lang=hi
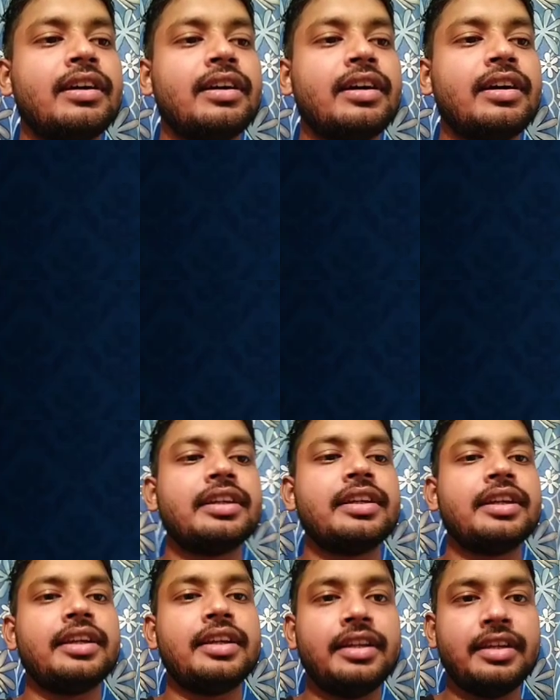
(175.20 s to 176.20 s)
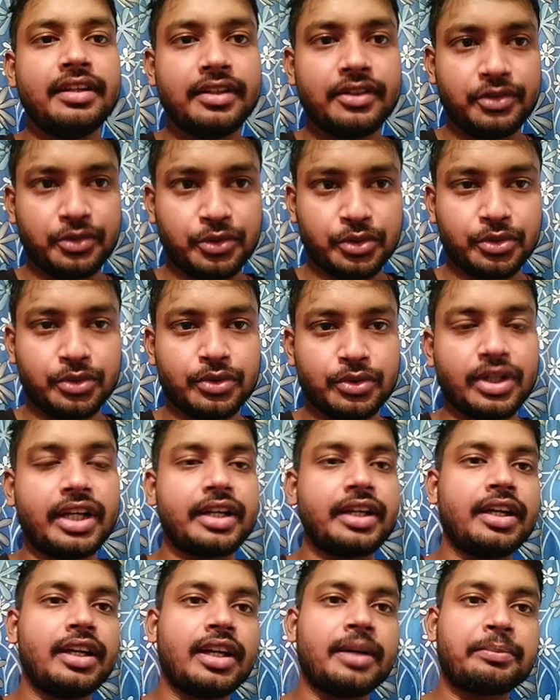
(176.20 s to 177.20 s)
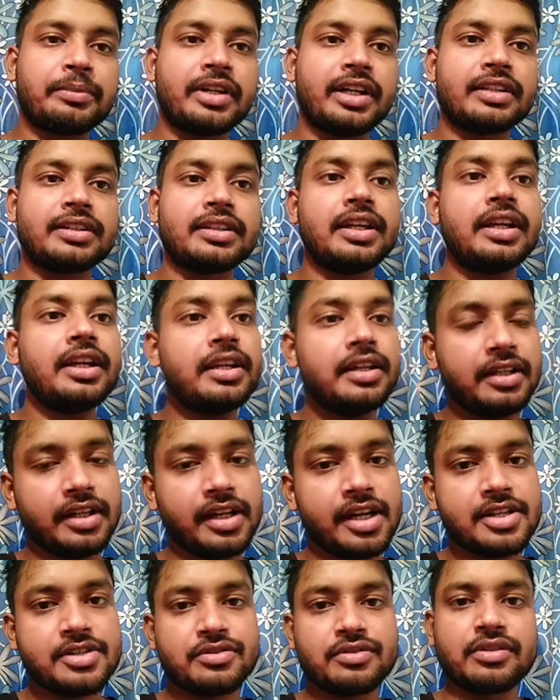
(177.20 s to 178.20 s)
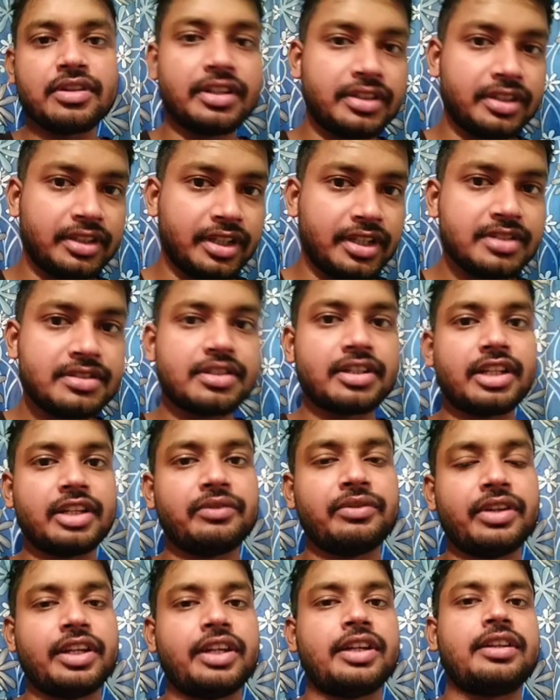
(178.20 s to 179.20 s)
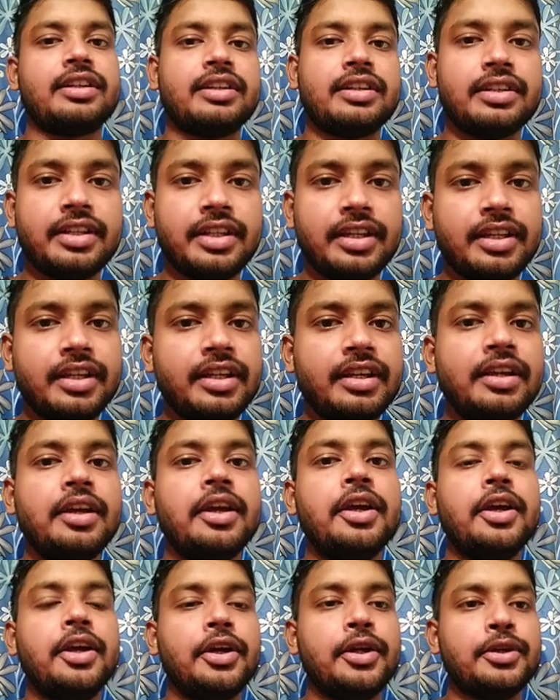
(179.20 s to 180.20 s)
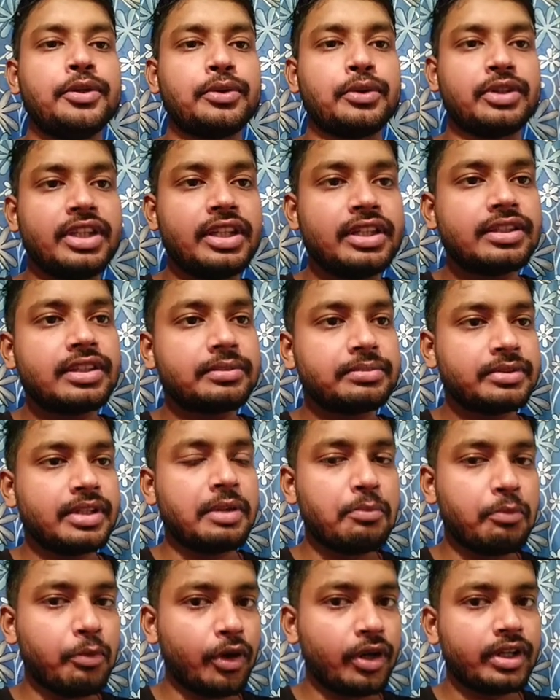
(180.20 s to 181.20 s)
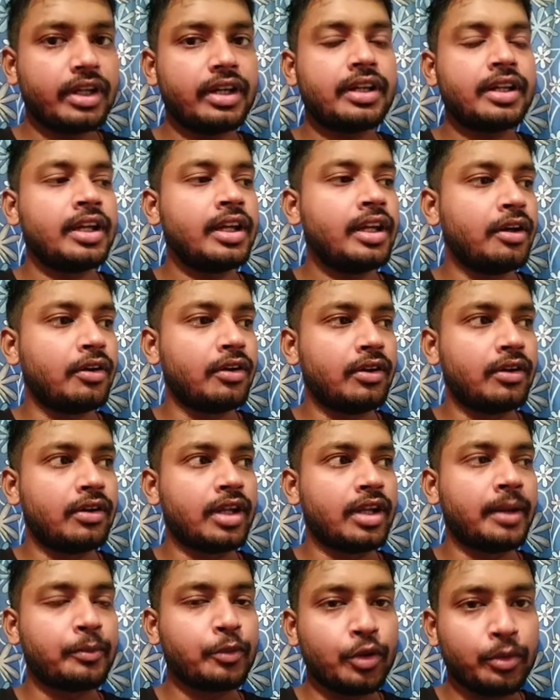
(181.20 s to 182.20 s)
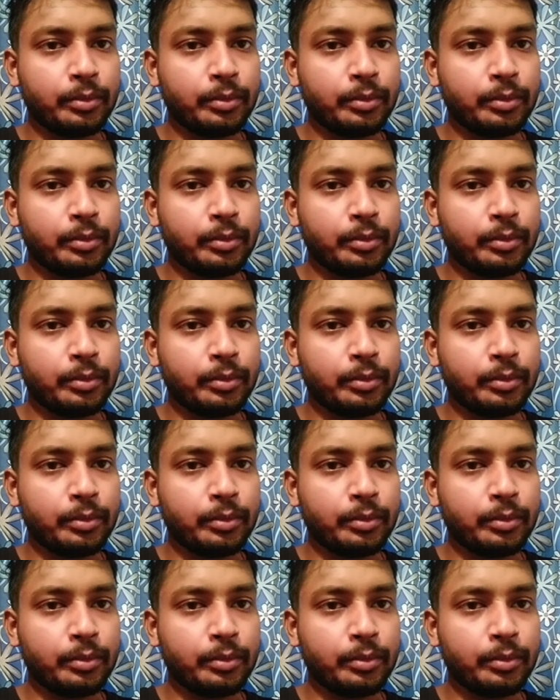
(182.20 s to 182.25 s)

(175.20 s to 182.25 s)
आगे चलते हैं तो आगे आपका आता है कास्ट और रेसिडेंस सर्टिफिकेट ठीक है तो ये सबसे इम्पॉर्टेंट है और आपको